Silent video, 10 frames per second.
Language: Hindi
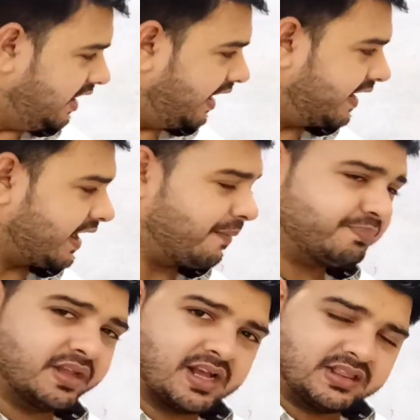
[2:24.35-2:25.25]
अगर
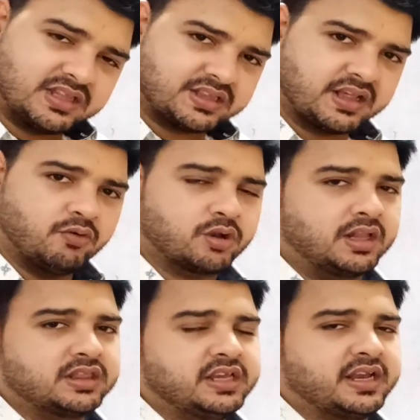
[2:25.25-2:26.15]
आपने गलती से वो
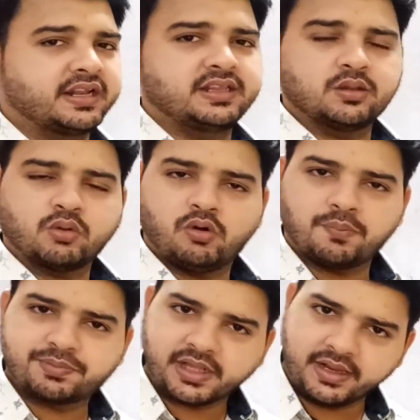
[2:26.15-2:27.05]
गलती कर दी तो वो
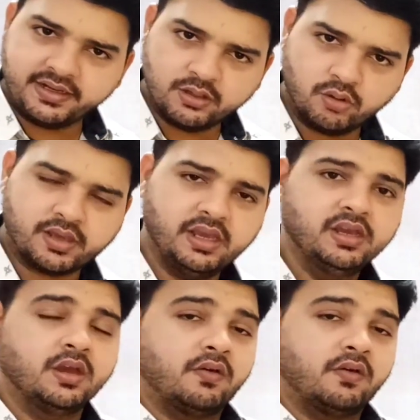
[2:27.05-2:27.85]
अब सही नहीं होगी